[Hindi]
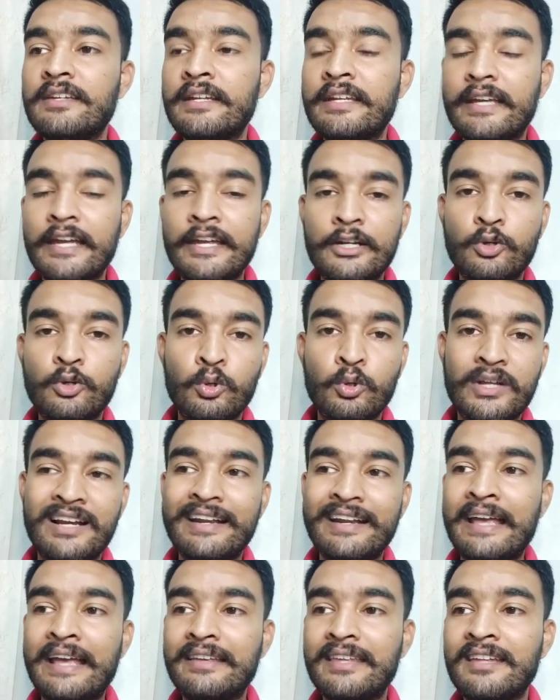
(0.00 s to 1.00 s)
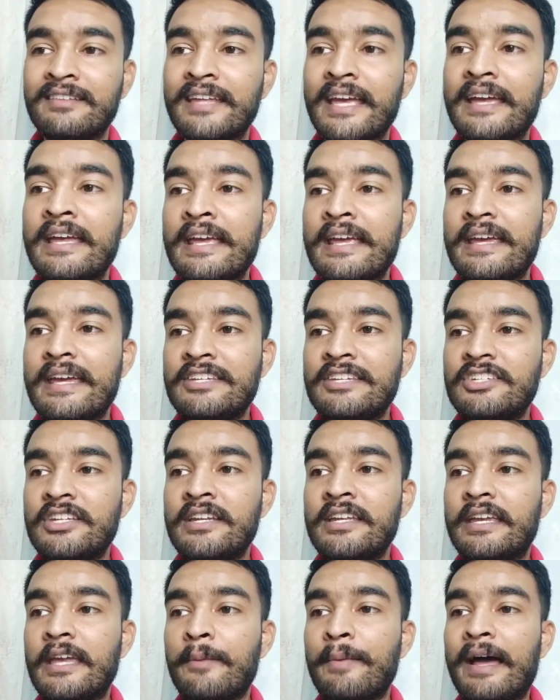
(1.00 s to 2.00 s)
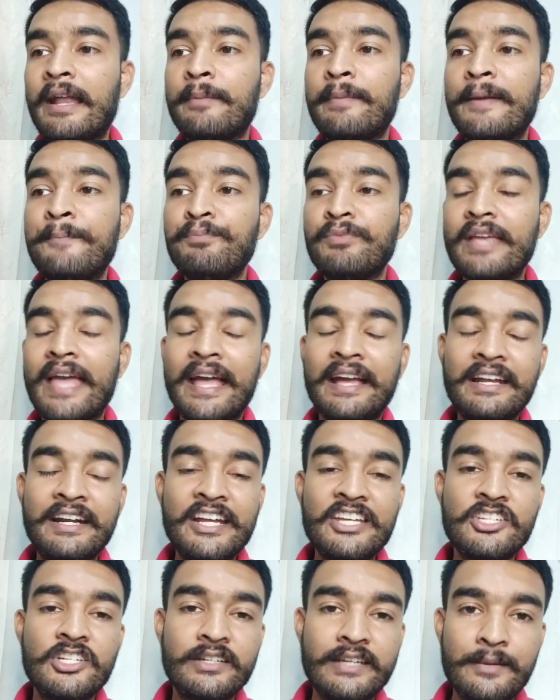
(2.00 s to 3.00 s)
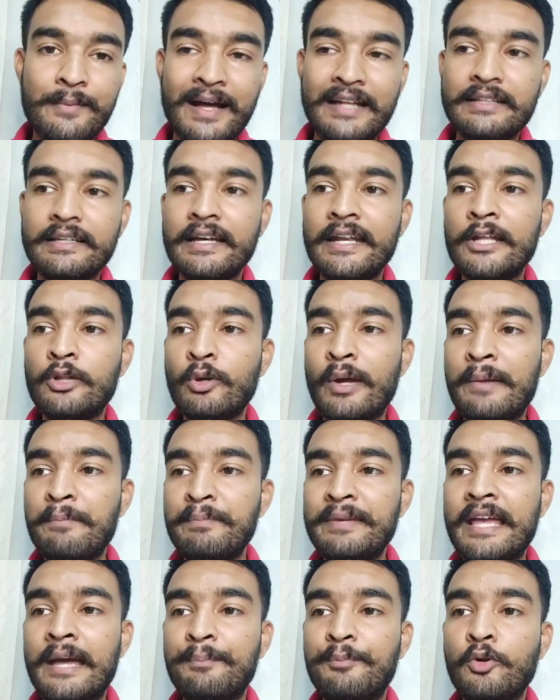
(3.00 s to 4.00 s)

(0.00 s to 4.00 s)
इनकी टोटल रैंकिंग है इंजीनियरिंग के बारे में एग्रीडेशन की बात करें तो एम